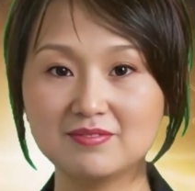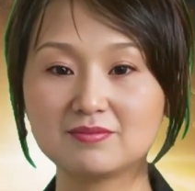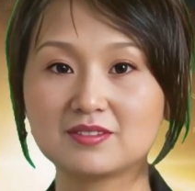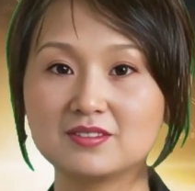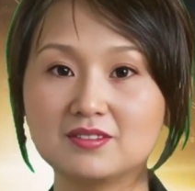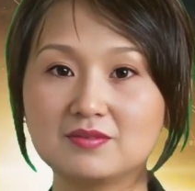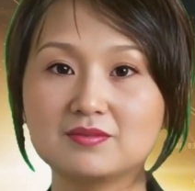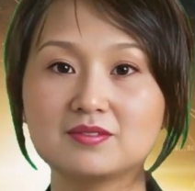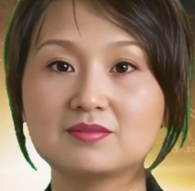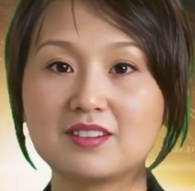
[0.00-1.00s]
夏立言
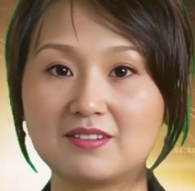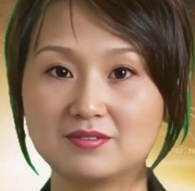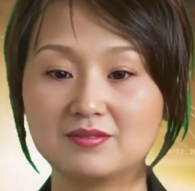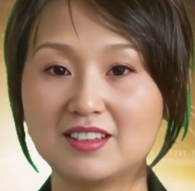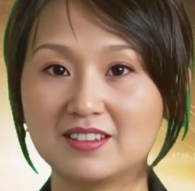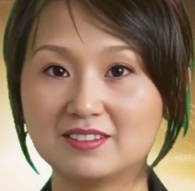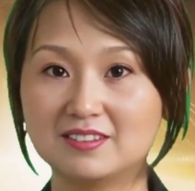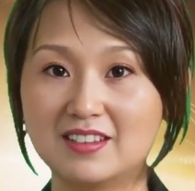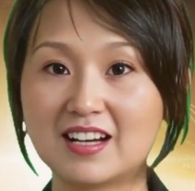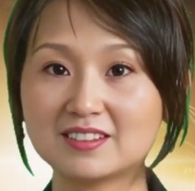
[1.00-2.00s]
出发前表
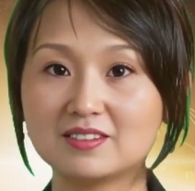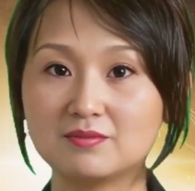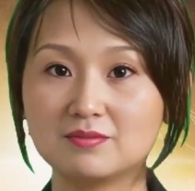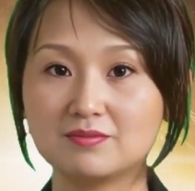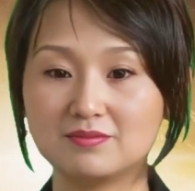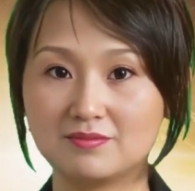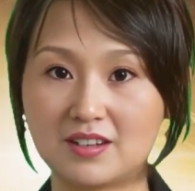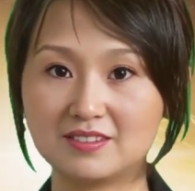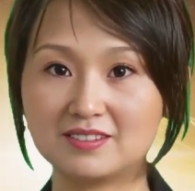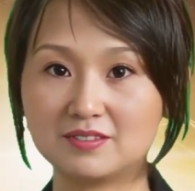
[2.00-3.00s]
示，他不代表
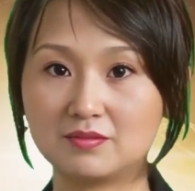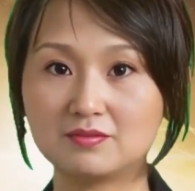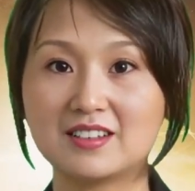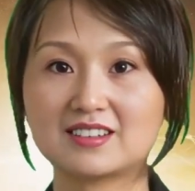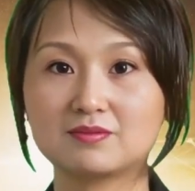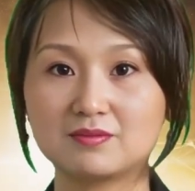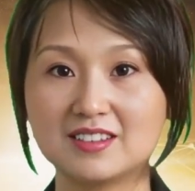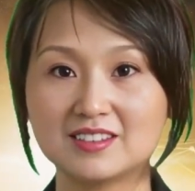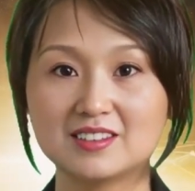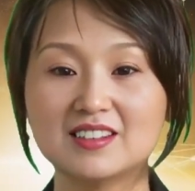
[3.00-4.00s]
政府或任何
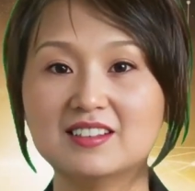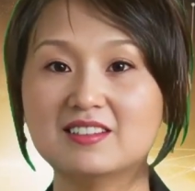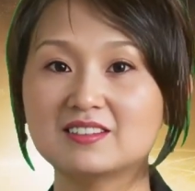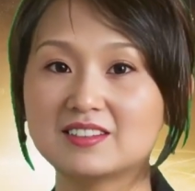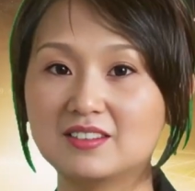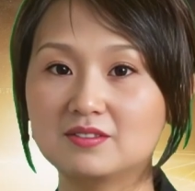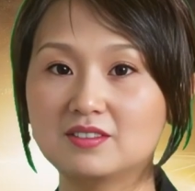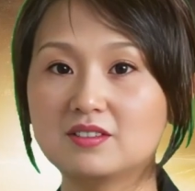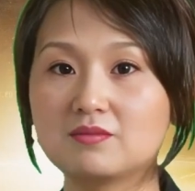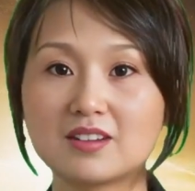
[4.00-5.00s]
人去中国协
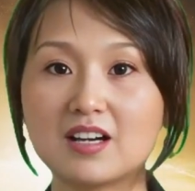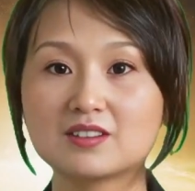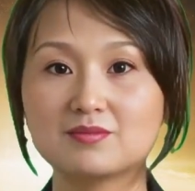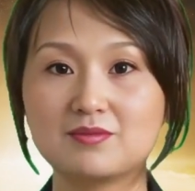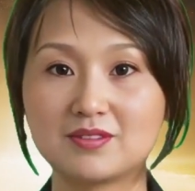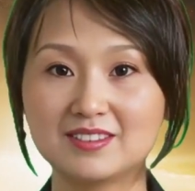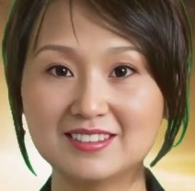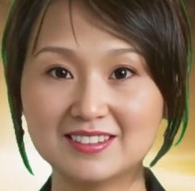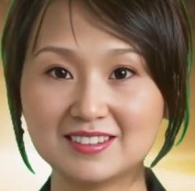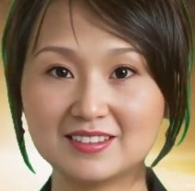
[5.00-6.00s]
商，只代表
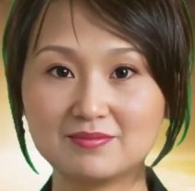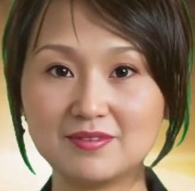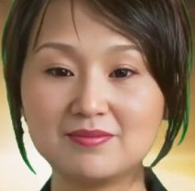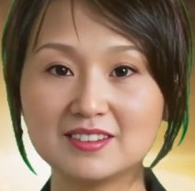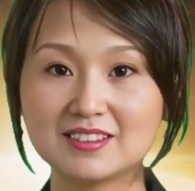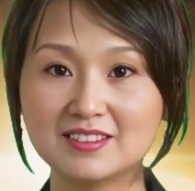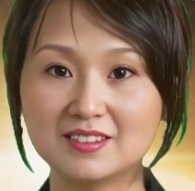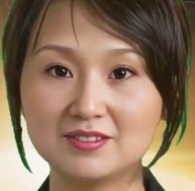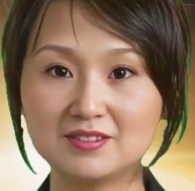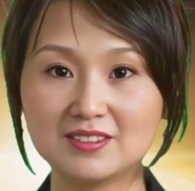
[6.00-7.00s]
国民党，他
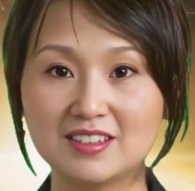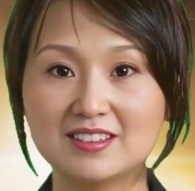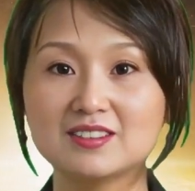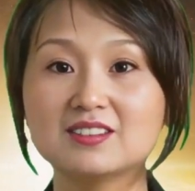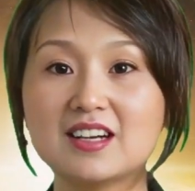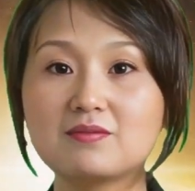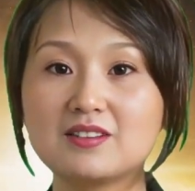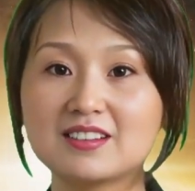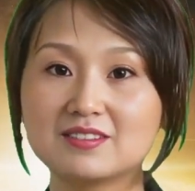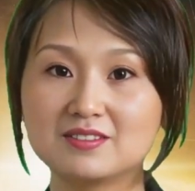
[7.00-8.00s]
去见朋友交换
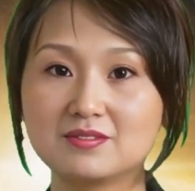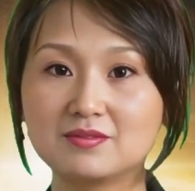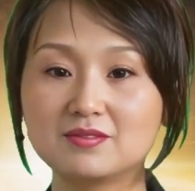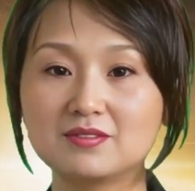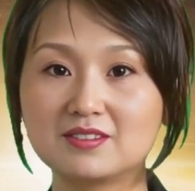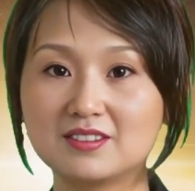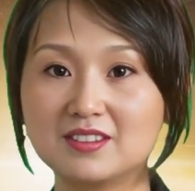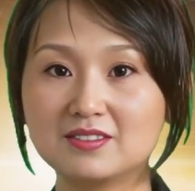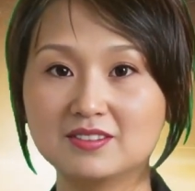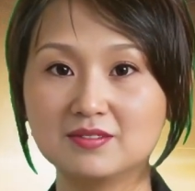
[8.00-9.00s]
意见。
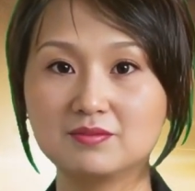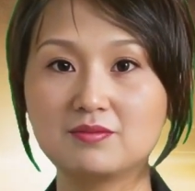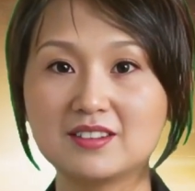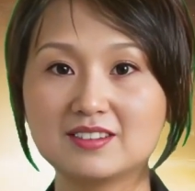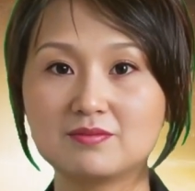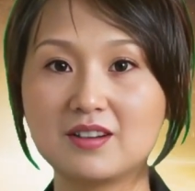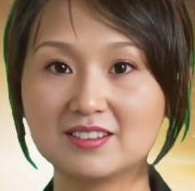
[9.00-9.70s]
然而，他也